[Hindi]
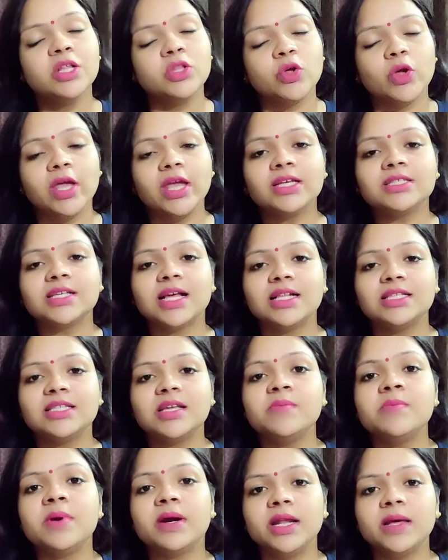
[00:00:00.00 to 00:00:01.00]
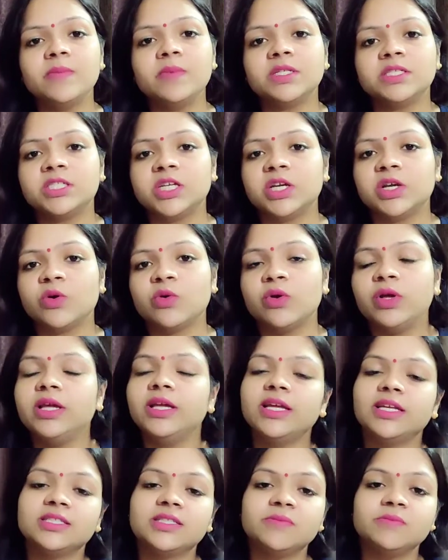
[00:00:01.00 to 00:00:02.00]
तो एक साल से बड़े बच्चे को ही
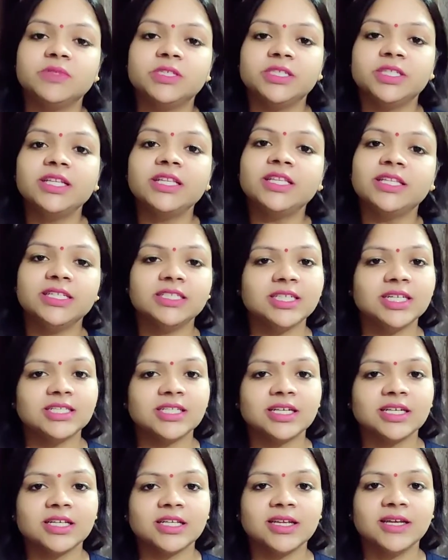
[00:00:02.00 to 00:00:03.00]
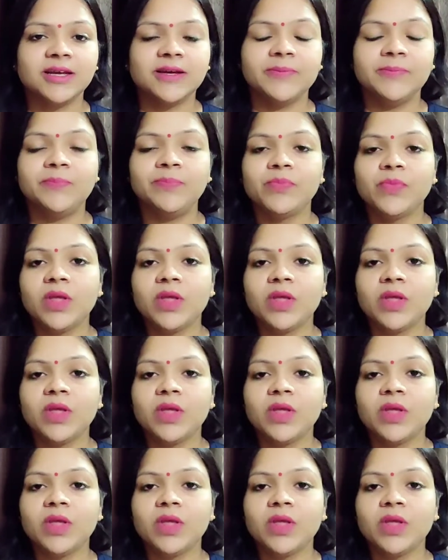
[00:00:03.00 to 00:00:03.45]
ये सब चीजें दी जा सकती हैं